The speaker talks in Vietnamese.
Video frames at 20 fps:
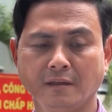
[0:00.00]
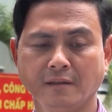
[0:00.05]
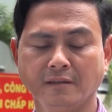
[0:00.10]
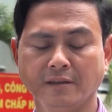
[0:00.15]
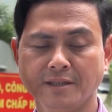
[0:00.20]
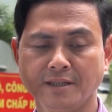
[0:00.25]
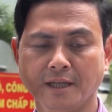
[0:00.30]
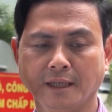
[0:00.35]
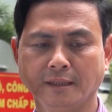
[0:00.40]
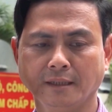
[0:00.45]

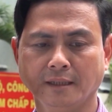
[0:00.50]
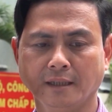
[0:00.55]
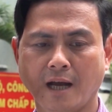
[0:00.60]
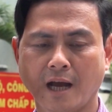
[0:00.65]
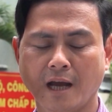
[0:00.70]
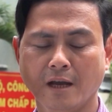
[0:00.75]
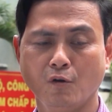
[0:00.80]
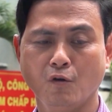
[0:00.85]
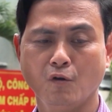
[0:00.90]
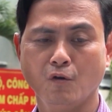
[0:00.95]
người dân thì
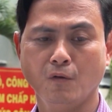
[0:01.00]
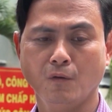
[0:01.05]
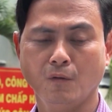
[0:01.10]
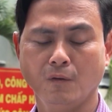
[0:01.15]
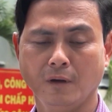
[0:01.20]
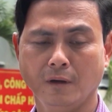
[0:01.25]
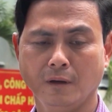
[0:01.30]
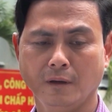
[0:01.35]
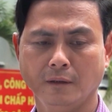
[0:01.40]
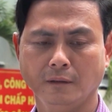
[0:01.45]
hai hộ
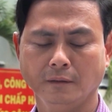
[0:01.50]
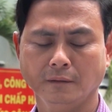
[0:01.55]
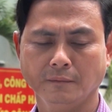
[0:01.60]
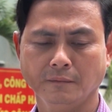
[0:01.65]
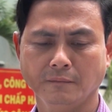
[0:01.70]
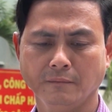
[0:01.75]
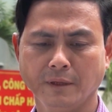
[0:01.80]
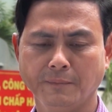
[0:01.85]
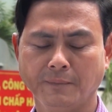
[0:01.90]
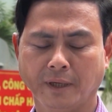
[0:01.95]

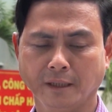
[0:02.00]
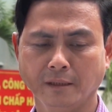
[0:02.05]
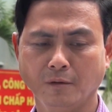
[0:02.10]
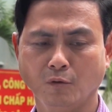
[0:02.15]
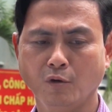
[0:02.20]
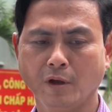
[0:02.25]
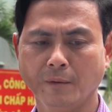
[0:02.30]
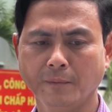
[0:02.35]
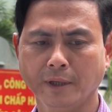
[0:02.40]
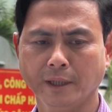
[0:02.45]
bên mặt đường
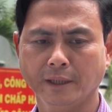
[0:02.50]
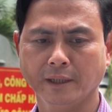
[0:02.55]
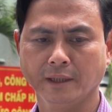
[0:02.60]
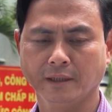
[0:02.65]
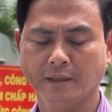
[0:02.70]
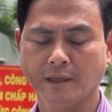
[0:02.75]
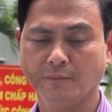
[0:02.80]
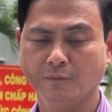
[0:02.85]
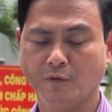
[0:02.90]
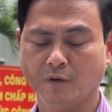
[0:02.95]
quốc lộ 10 thì
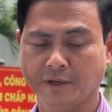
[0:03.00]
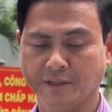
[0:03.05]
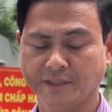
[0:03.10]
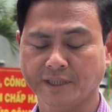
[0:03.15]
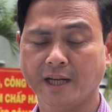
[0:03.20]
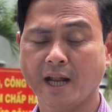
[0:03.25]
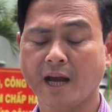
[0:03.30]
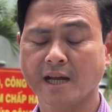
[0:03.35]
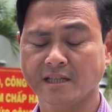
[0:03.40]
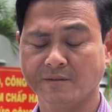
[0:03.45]
tầm khoảng
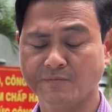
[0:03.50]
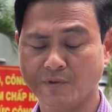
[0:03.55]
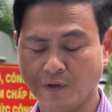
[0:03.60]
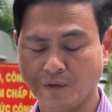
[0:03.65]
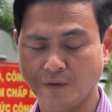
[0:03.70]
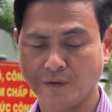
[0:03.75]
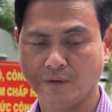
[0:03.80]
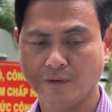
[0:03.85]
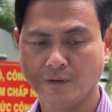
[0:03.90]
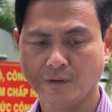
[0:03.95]
trên 200
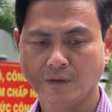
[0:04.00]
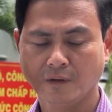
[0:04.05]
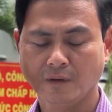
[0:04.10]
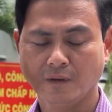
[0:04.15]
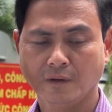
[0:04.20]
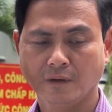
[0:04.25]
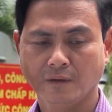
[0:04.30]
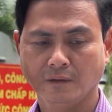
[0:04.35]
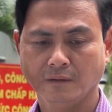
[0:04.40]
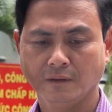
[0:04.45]
hộ.
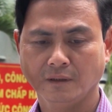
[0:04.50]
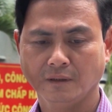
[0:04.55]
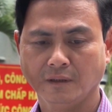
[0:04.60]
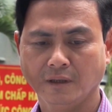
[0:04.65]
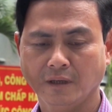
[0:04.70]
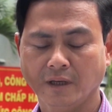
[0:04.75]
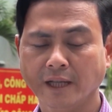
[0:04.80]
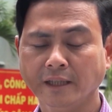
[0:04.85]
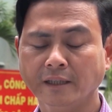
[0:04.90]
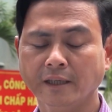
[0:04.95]
Thì
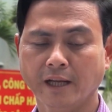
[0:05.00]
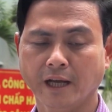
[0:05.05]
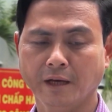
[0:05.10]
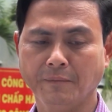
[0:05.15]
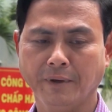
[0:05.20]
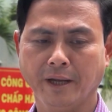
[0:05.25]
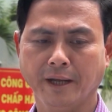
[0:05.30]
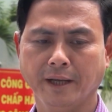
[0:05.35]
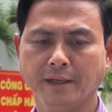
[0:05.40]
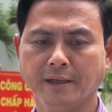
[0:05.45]
đến thời
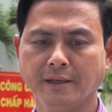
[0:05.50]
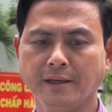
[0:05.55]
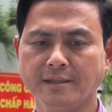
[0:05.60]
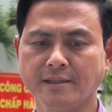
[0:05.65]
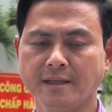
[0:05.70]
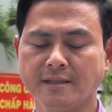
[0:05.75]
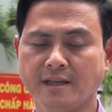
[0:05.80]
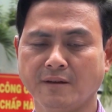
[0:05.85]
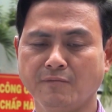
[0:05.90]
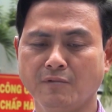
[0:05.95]
điểm này thì người
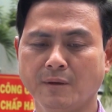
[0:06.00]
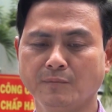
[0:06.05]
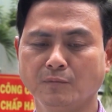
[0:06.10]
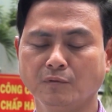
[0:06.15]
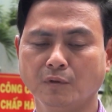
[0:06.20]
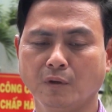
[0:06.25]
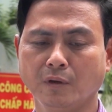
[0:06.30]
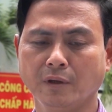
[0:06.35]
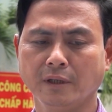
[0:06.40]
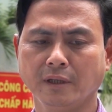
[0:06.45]
dân xã Phú Lâm
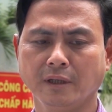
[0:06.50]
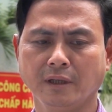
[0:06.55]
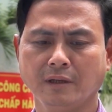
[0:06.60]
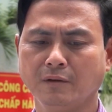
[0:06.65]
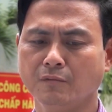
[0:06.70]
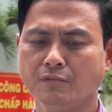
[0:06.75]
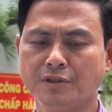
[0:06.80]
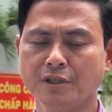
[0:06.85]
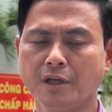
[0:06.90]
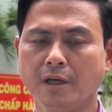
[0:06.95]
chúng tôi thì
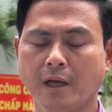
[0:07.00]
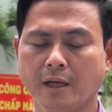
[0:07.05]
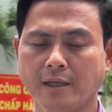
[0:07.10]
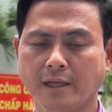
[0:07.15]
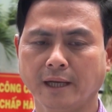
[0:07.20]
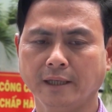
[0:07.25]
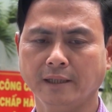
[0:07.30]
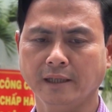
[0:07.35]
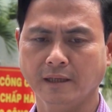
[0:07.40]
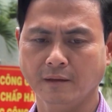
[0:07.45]
cũng chưa được
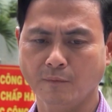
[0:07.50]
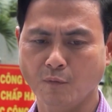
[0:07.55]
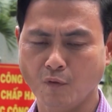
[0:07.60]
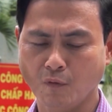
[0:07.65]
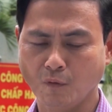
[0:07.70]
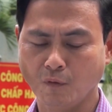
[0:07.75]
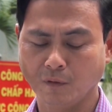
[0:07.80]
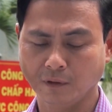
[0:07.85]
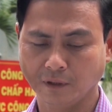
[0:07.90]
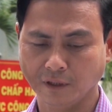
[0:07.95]
nhận cái tiền đền bù
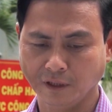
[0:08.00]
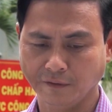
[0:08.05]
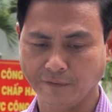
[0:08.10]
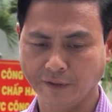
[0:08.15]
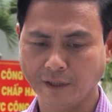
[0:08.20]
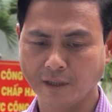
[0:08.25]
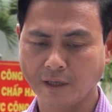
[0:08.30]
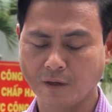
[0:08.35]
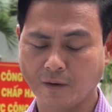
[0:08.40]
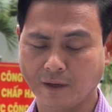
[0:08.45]
của từ
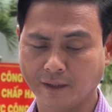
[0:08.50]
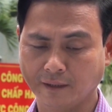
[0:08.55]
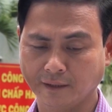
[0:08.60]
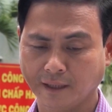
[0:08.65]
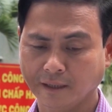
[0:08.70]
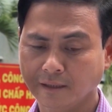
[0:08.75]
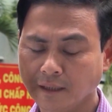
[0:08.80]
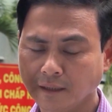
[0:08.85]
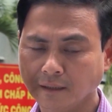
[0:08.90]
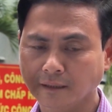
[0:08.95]
phía cơ quan
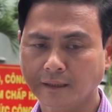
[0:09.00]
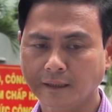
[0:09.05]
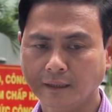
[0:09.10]
nhà nước